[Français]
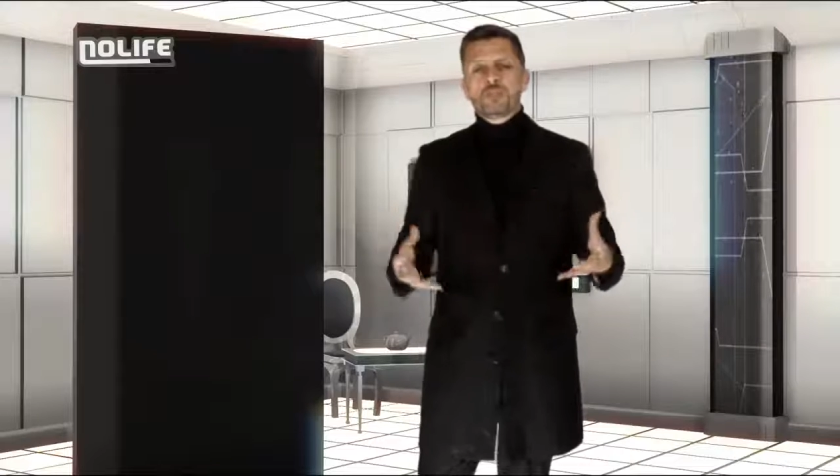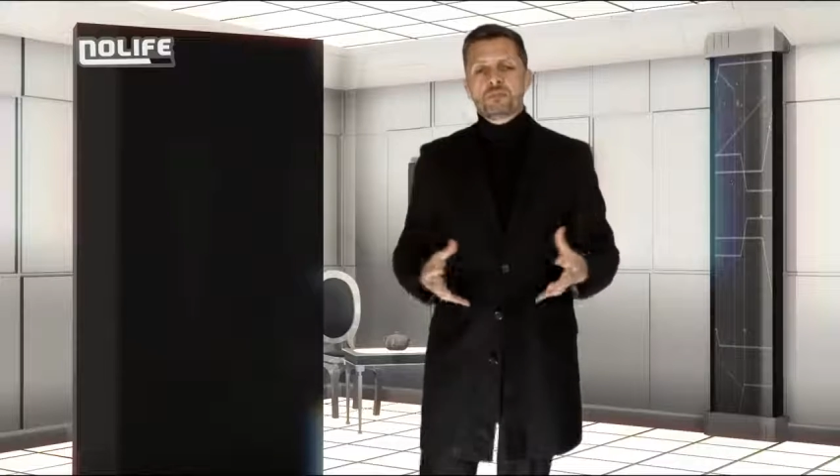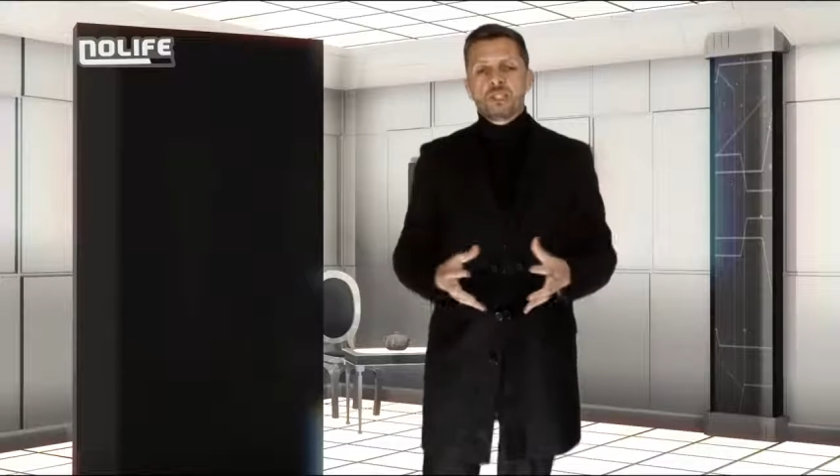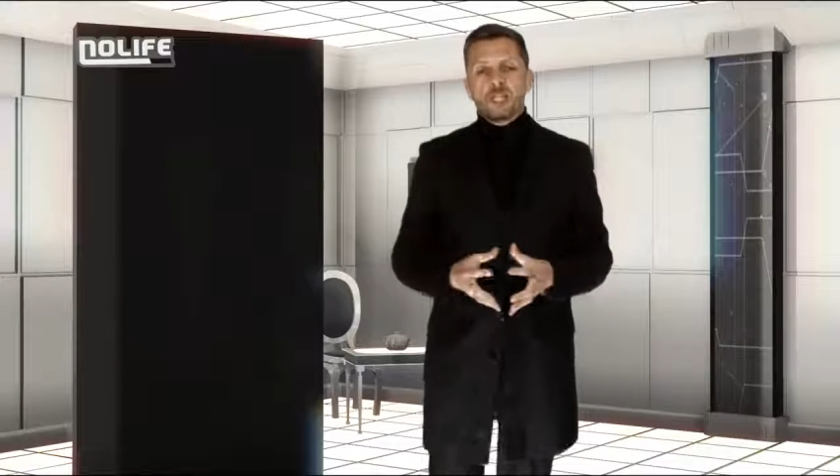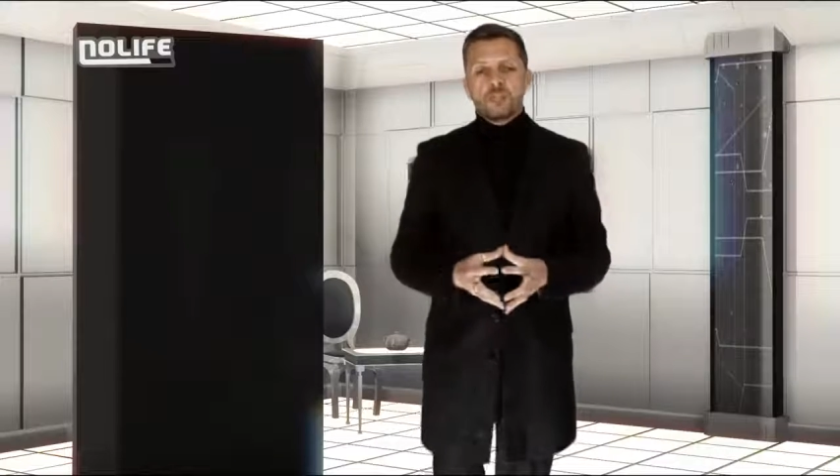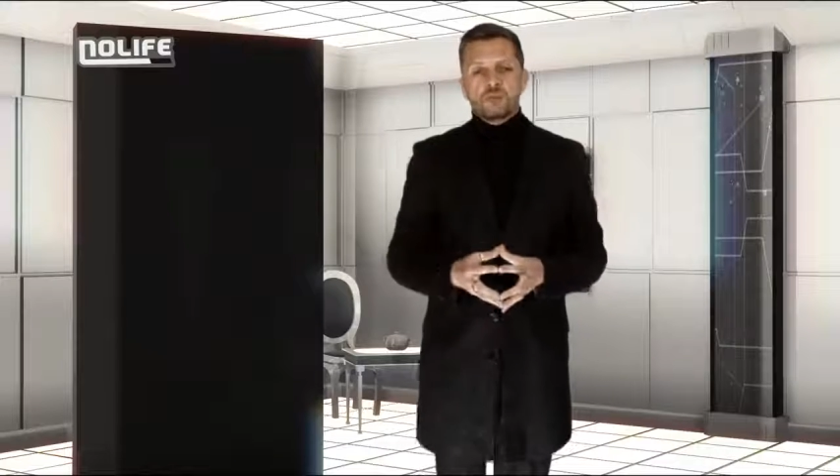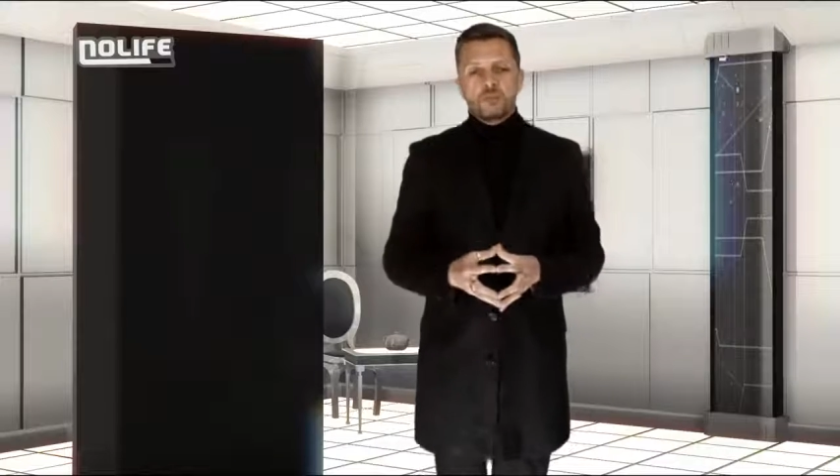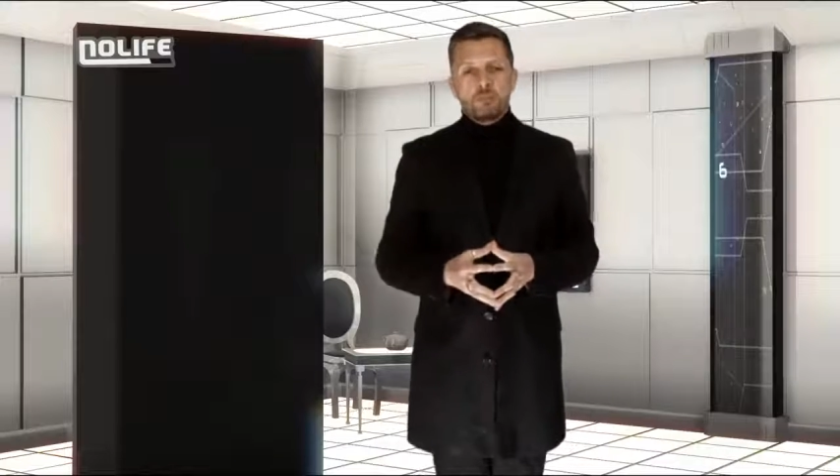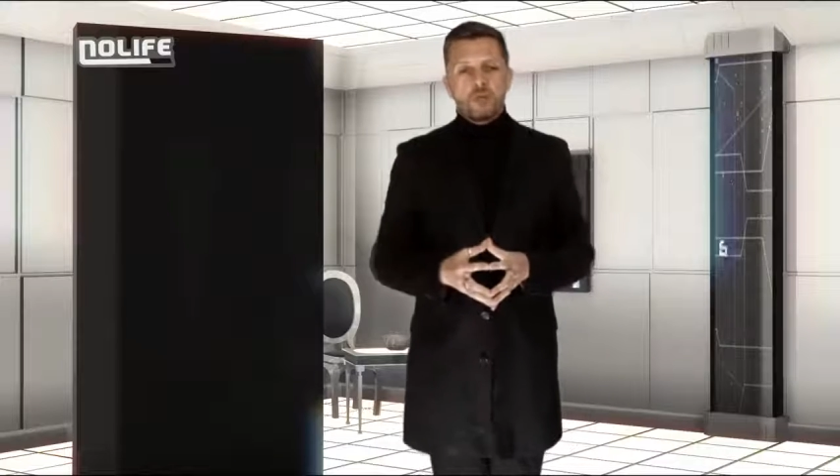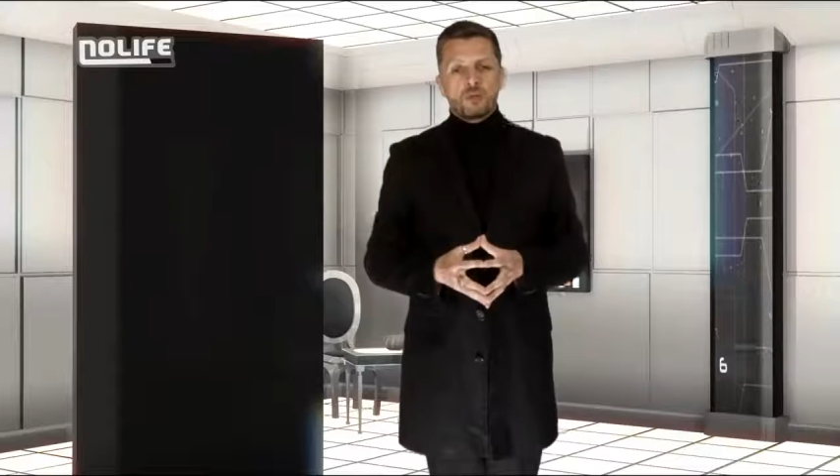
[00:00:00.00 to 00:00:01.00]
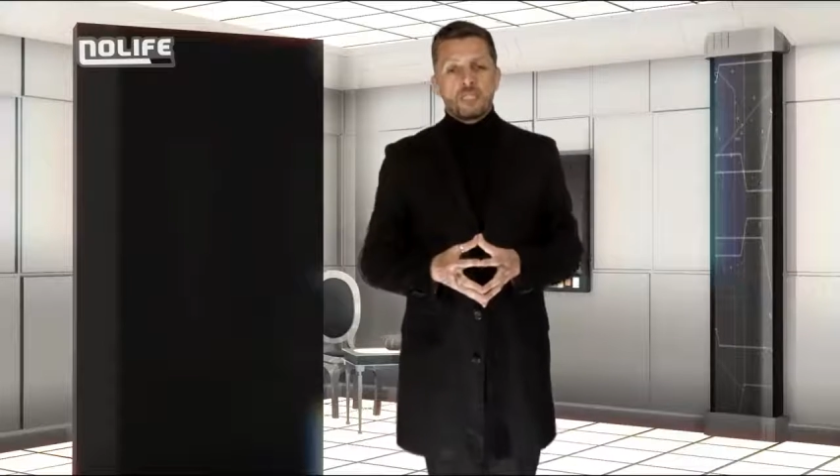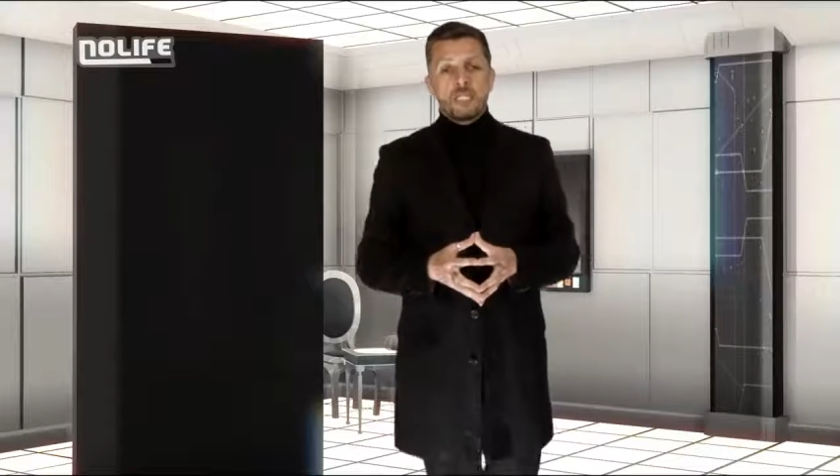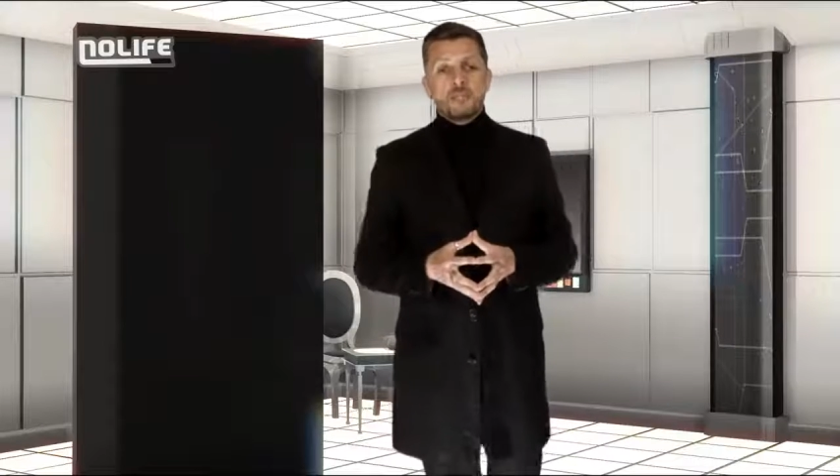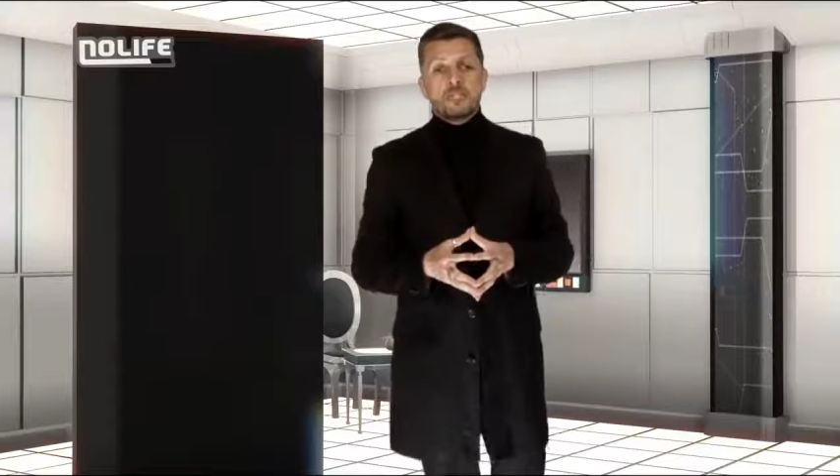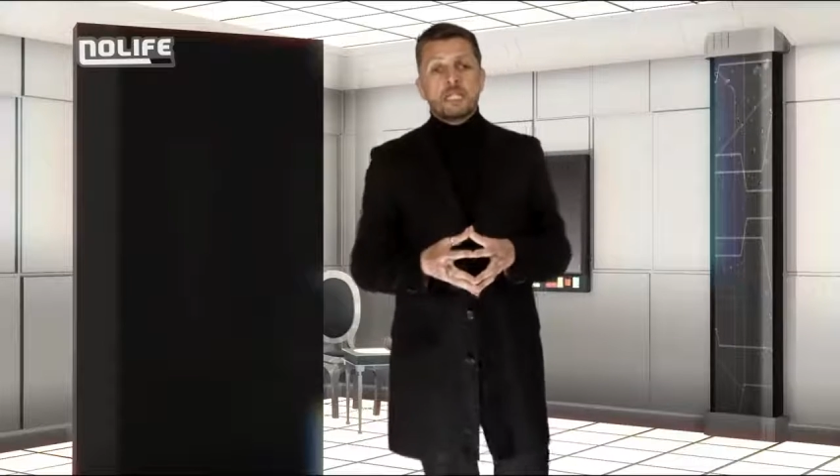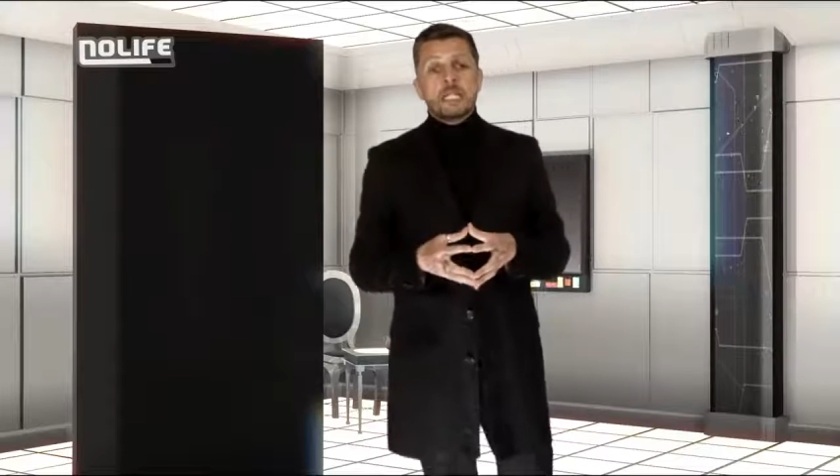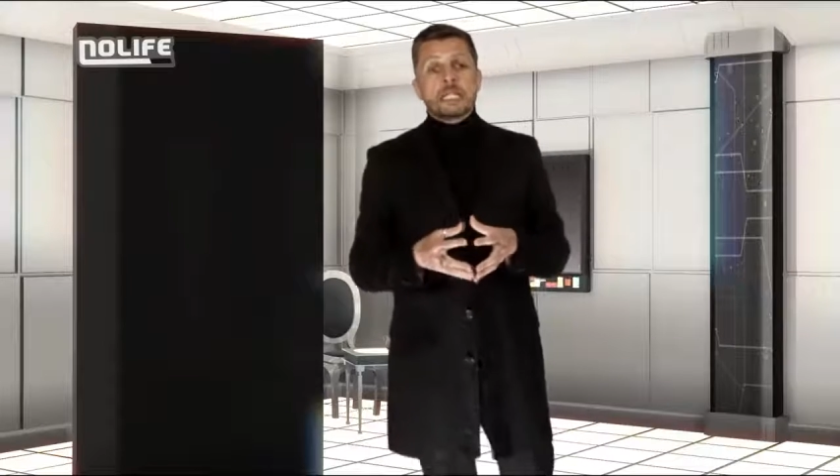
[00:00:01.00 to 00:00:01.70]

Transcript: fédérations de parents d'élèves,